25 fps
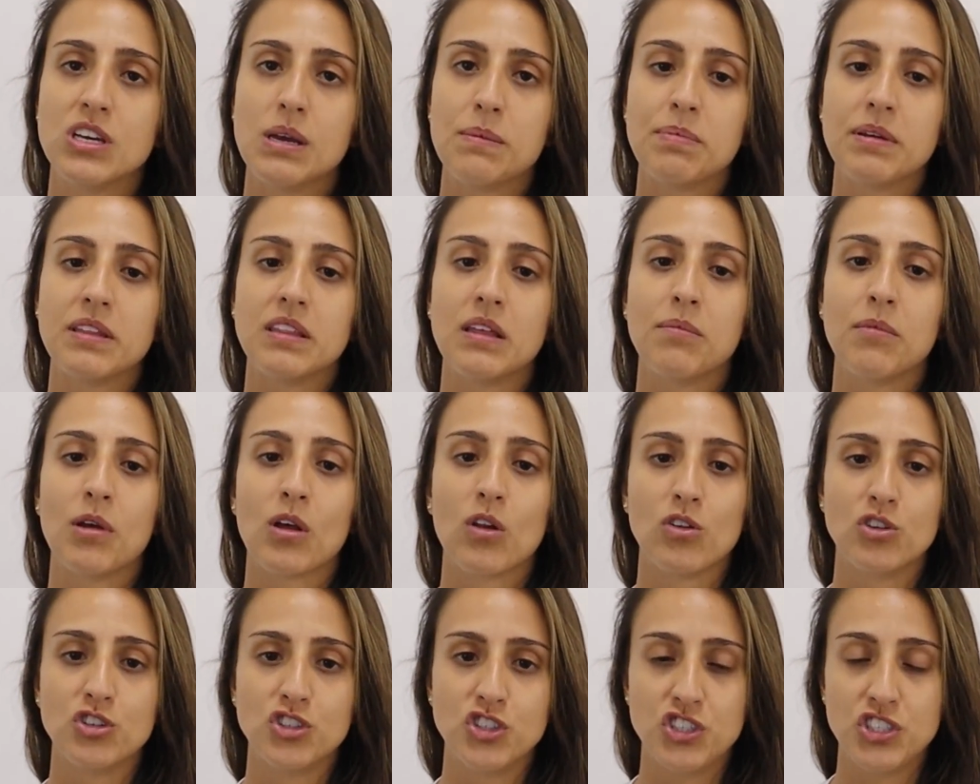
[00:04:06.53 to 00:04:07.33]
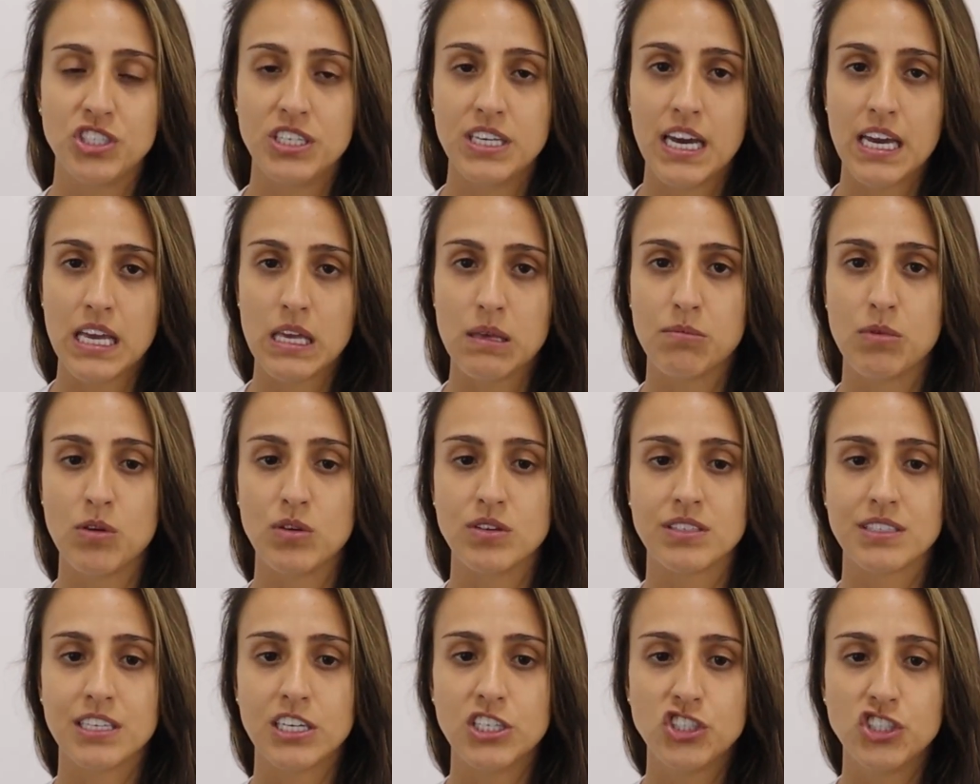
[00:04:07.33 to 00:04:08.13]
de epidemiologia e
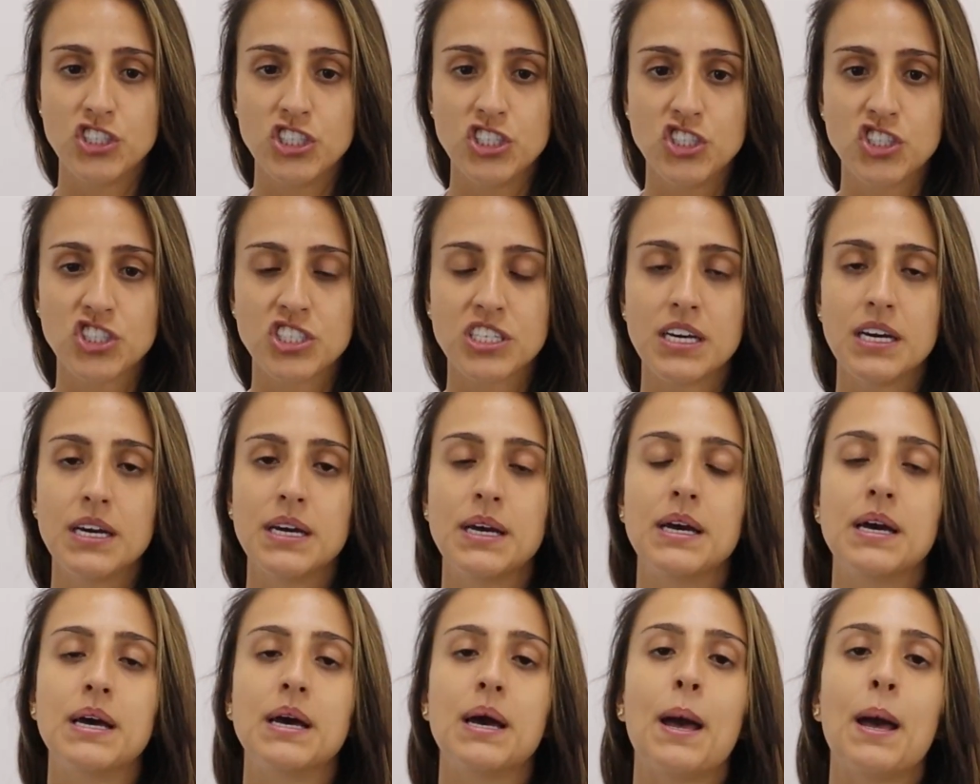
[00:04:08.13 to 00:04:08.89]
bioestatística,